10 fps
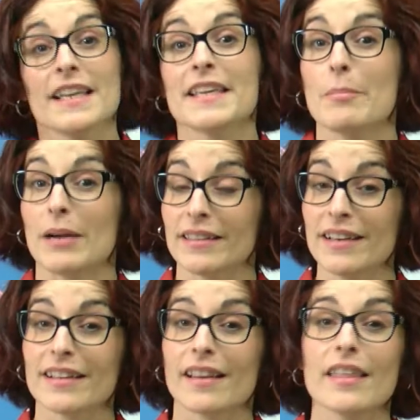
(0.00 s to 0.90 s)
Y a
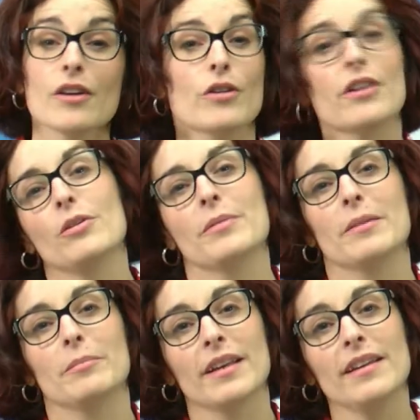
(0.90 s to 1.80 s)
partir del 5 de
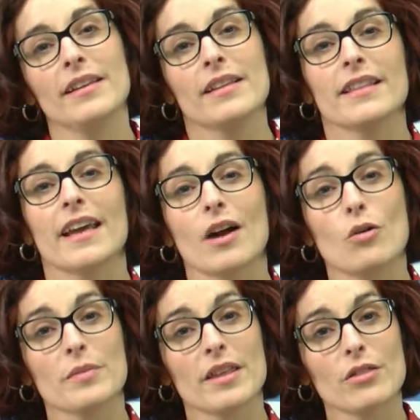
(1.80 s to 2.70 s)
noviembre dará
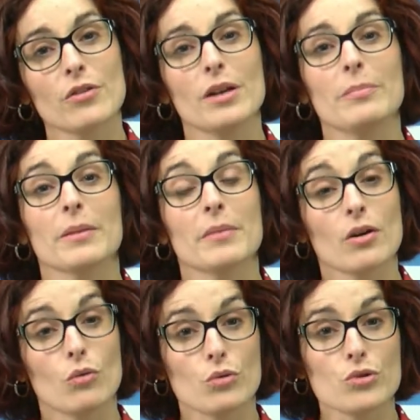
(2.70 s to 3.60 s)
comienzo el
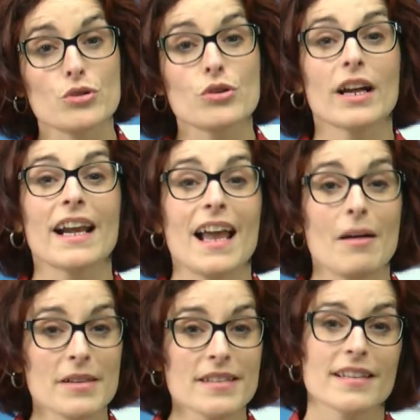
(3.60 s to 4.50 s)
primer curso
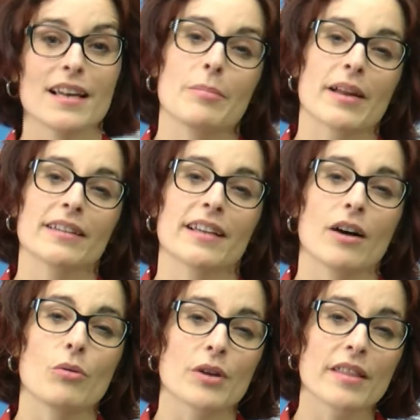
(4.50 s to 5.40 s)
Claves de la
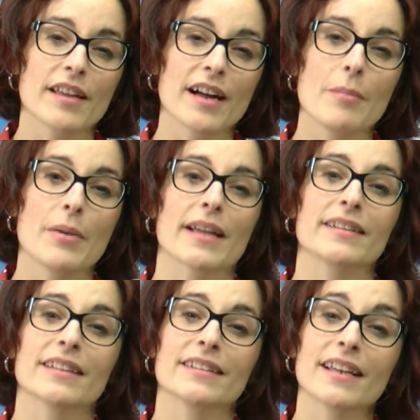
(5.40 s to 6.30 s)
práctica jurídica para
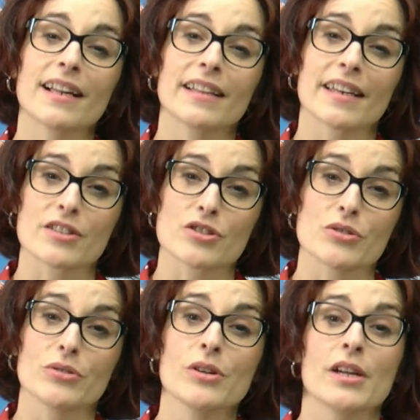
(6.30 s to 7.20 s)
entender el
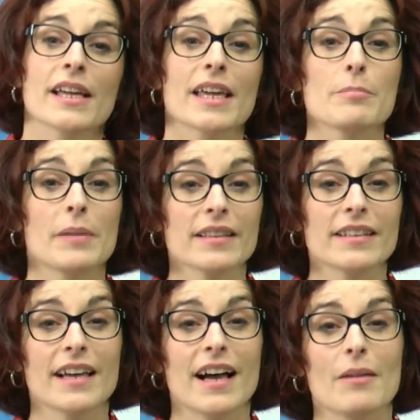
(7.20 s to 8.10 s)
derecho, que
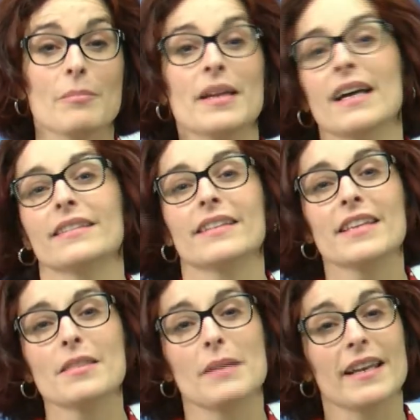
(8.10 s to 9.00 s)
impartirá
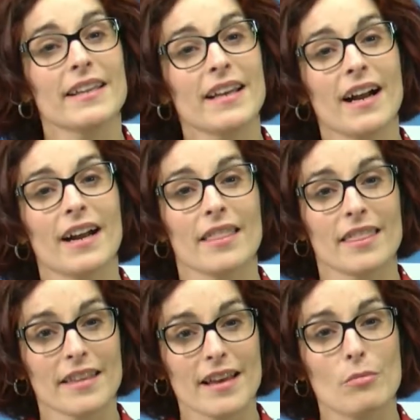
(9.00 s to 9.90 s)
Beatriz María
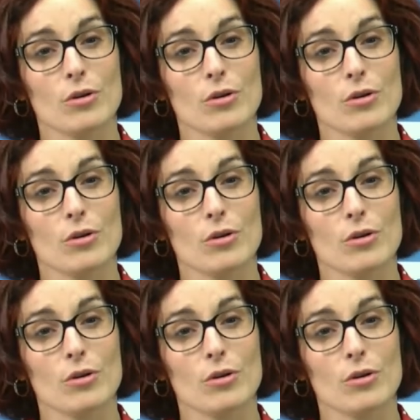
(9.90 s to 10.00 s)
García